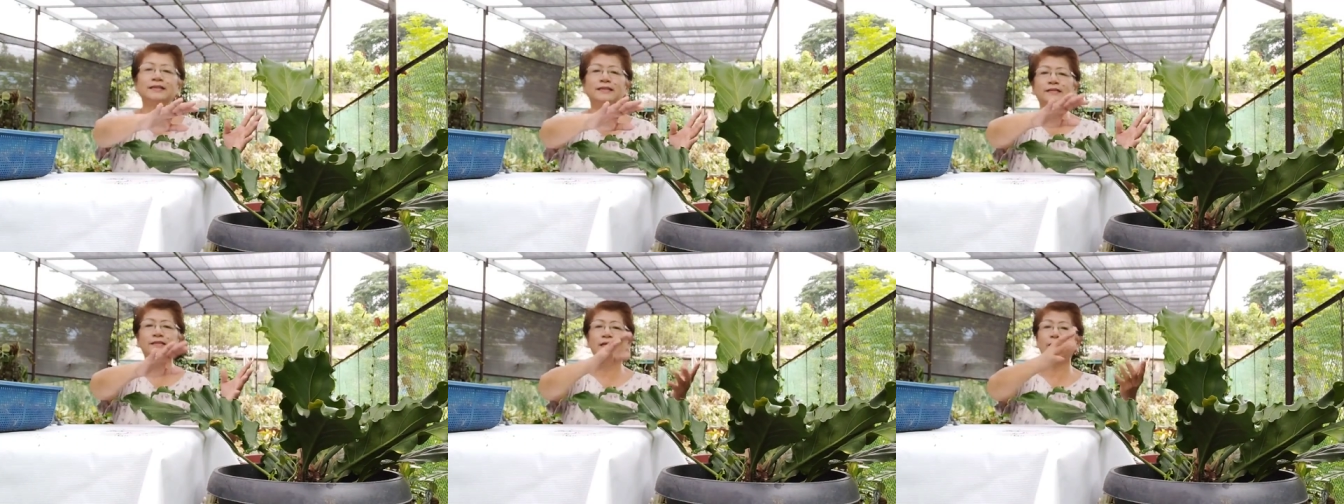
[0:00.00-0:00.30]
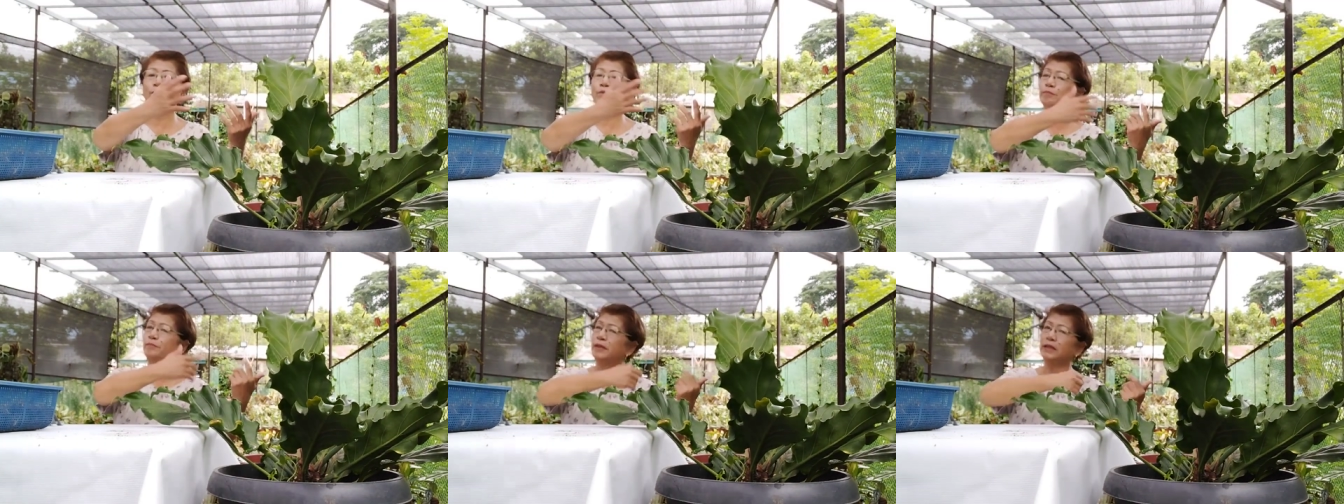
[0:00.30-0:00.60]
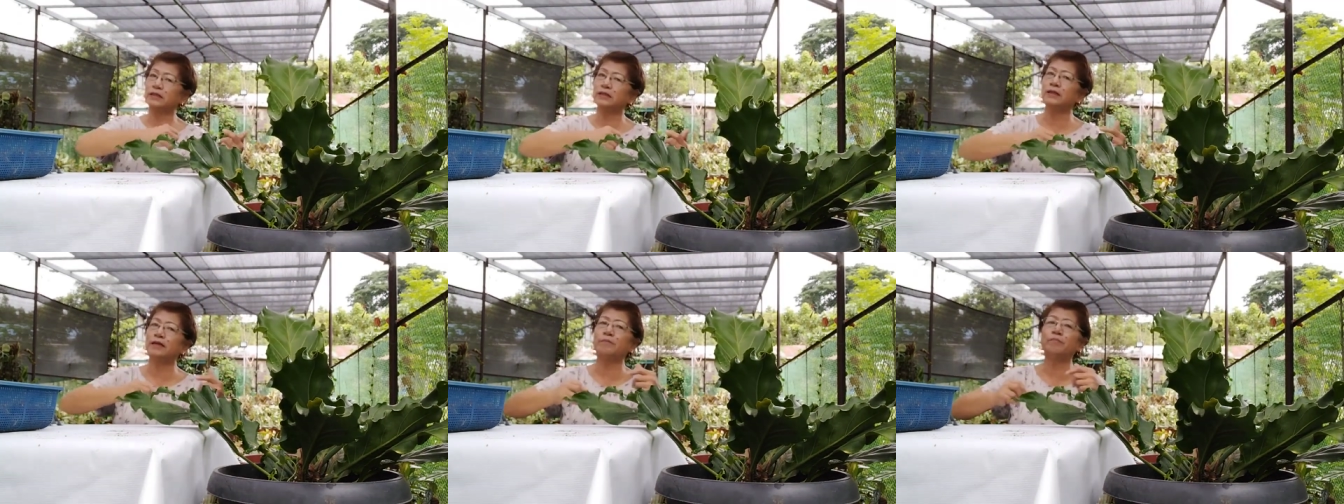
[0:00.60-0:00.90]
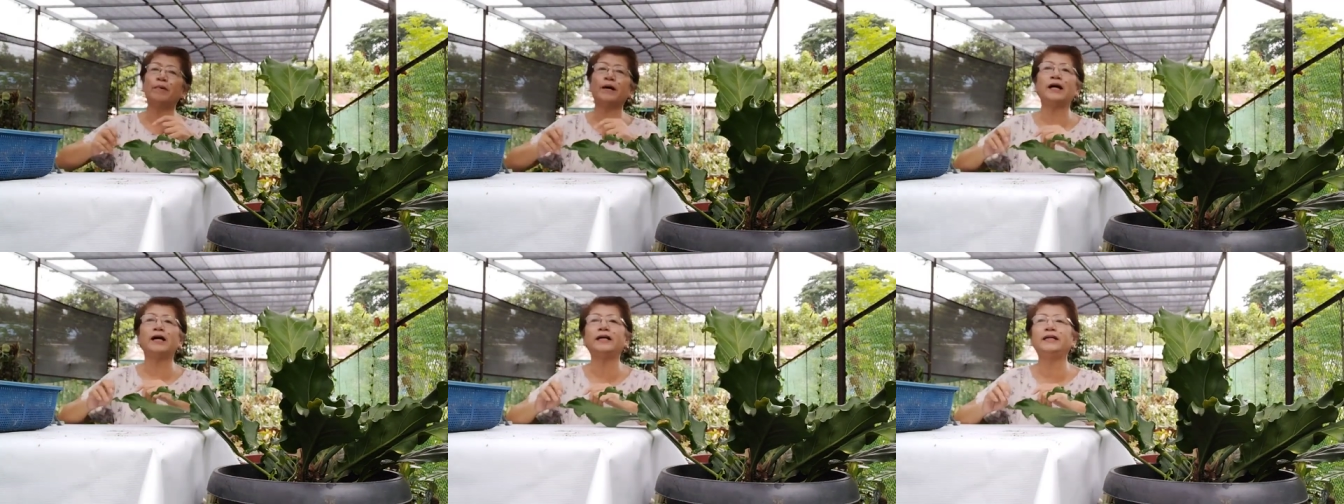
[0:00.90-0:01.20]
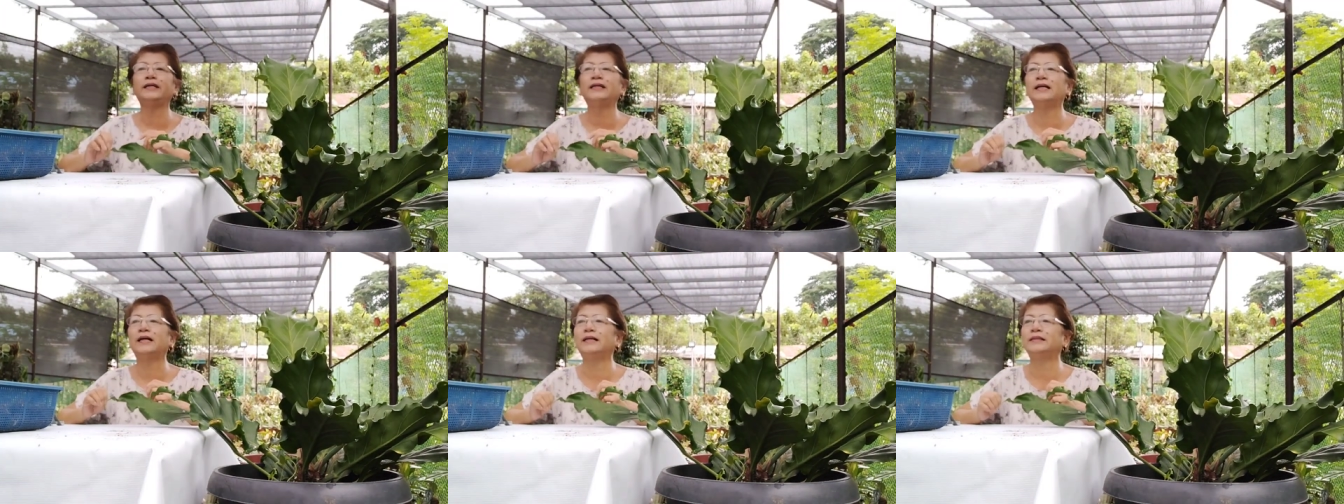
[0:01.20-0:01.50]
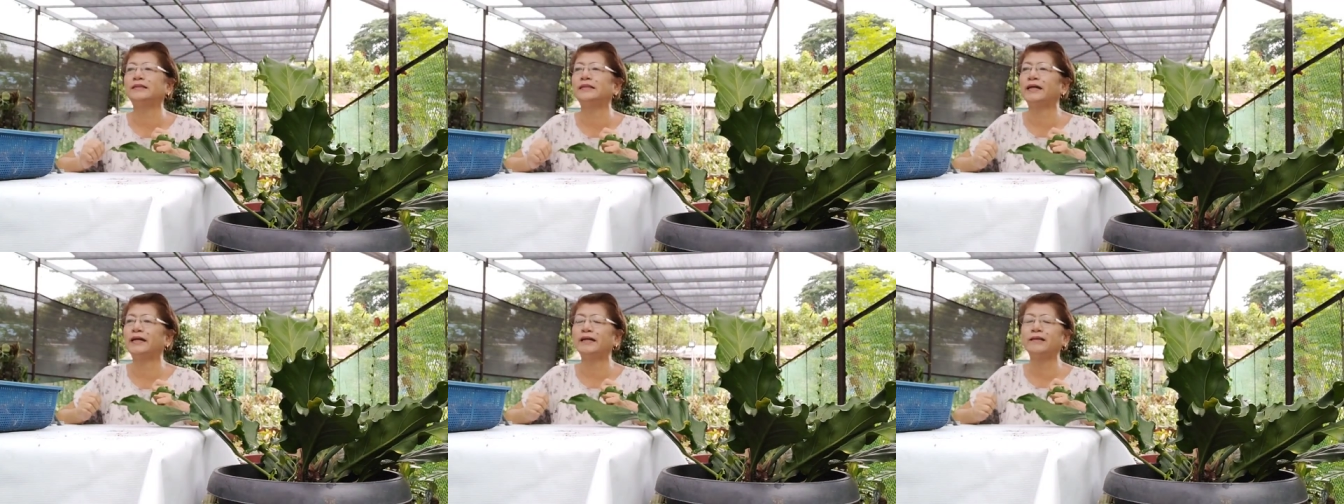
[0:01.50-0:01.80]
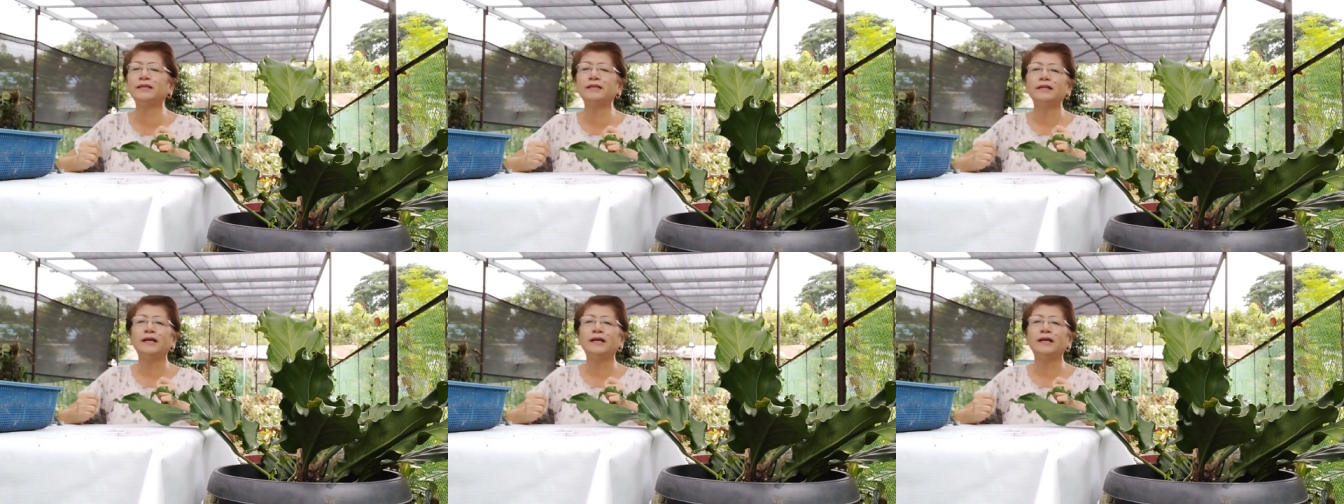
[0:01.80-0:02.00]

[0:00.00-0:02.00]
sa loob lang ng bahay natin.